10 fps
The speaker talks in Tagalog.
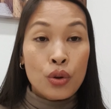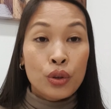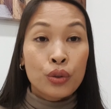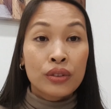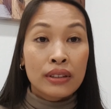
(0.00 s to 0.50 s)

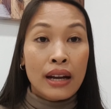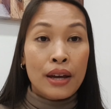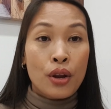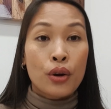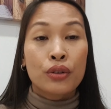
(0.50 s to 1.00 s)
nung
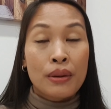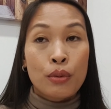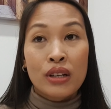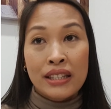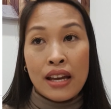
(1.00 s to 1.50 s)
naano ako na
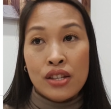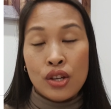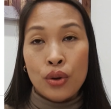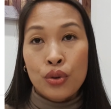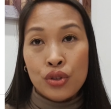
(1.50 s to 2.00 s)
monetize
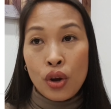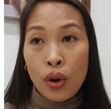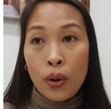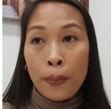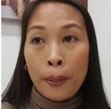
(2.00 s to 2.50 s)
ako. So,
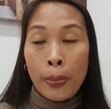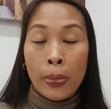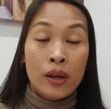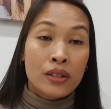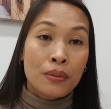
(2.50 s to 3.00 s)

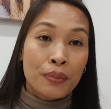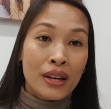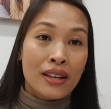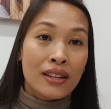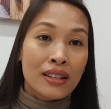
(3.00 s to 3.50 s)

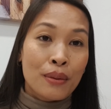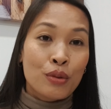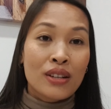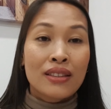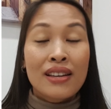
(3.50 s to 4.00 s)
syempre na
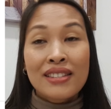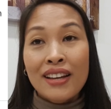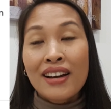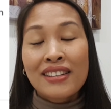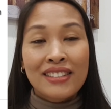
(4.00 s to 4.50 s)
monetize
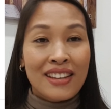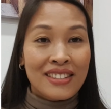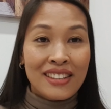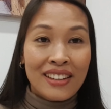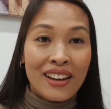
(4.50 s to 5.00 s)
ka,
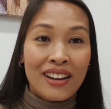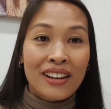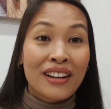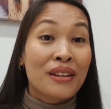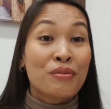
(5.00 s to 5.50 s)
saya-saya,
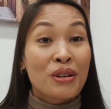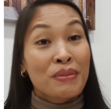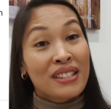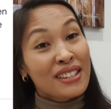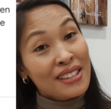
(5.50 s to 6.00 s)
kala mo na
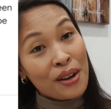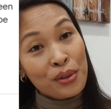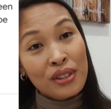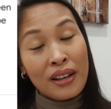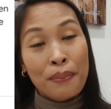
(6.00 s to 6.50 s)

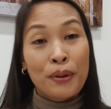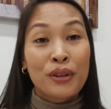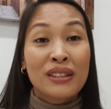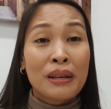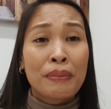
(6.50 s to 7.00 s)
magsasahod ka pero
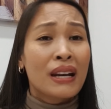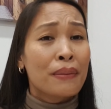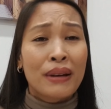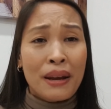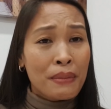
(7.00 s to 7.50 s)
hindi pala
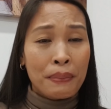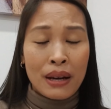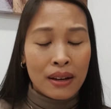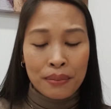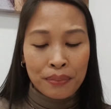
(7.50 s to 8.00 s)
marami
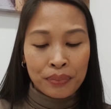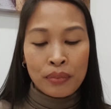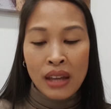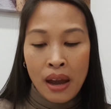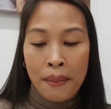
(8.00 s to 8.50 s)
palang
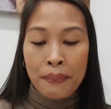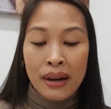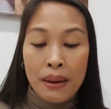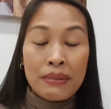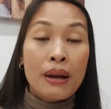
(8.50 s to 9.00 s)

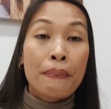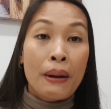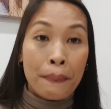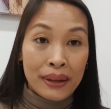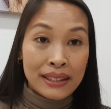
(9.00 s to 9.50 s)
marami ka
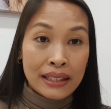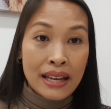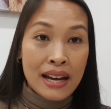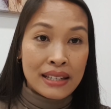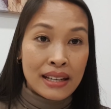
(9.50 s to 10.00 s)
pang
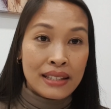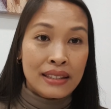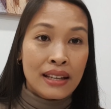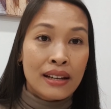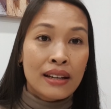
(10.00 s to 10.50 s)
pagdadaanan
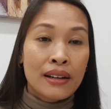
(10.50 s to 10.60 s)
na